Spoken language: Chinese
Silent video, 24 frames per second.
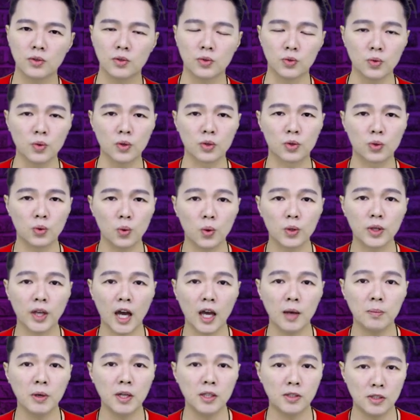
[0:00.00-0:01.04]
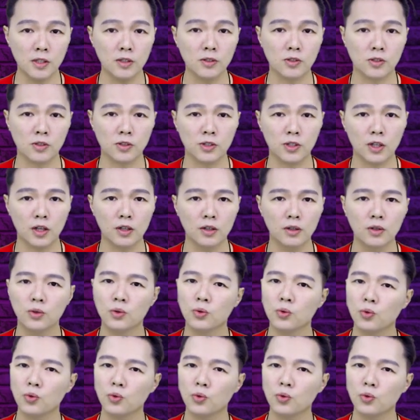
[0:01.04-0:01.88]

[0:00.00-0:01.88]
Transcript: 如果堕胎被禁止了，